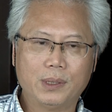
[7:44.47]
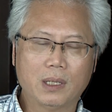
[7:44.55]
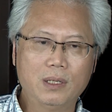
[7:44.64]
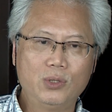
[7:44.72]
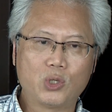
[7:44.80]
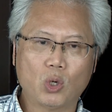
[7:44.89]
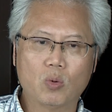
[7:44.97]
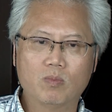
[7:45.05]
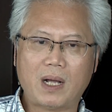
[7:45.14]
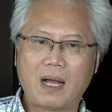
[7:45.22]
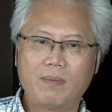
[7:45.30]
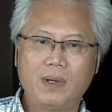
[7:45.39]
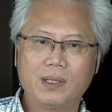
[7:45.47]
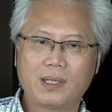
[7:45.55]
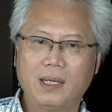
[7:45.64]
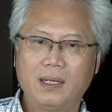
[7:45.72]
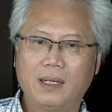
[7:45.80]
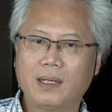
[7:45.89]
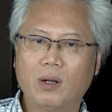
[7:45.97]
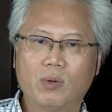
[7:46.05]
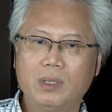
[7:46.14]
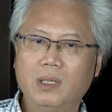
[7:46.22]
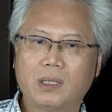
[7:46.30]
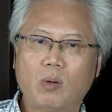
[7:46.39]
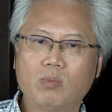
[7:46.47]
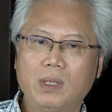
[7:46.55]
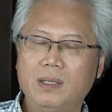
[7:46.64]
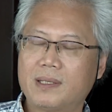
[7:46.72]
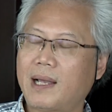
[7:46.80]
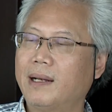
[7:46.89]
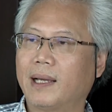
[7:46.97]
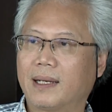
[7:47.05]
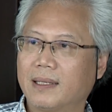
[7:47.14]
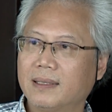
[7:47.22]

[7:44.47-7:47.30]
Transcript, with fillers: đứng dùm ABC là đều là đưa thông tin sai lệch